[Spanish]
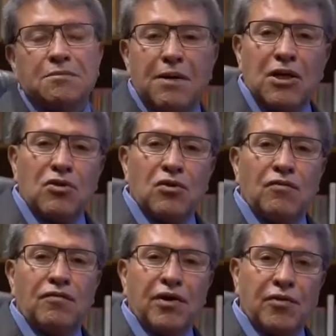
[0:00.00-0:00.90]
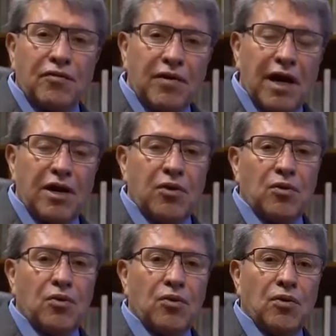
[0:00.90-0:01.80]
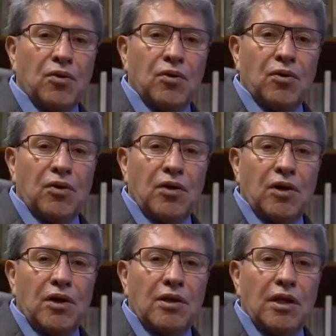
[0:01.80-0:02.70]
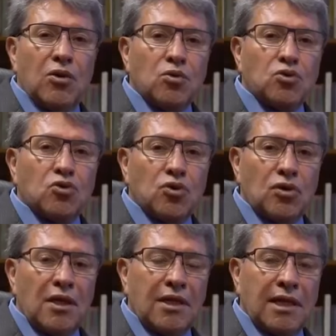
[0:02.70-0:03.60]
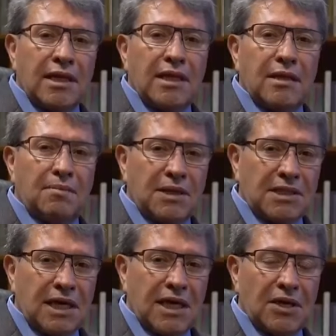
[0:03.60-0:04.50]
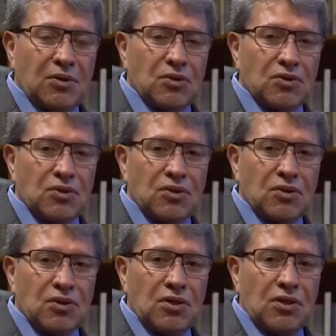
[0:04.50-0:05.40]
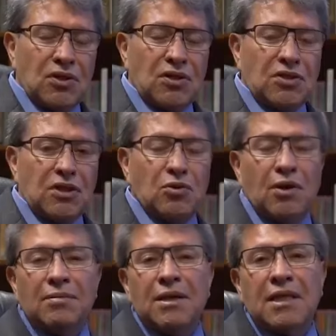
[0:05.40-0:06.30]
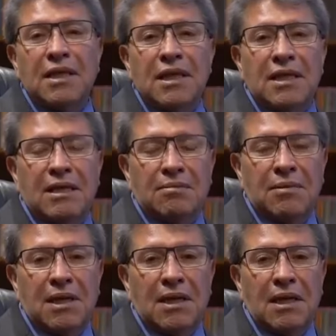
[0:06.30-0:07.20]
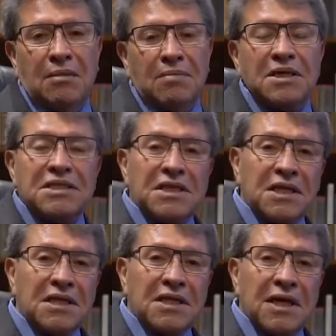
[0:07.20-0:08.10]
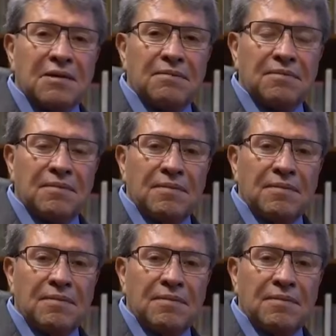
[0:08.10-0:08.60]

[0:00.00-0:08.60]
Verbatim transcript: aspecto ferroviario en el uso del tren de pasajeros. Seguramente también la presidenta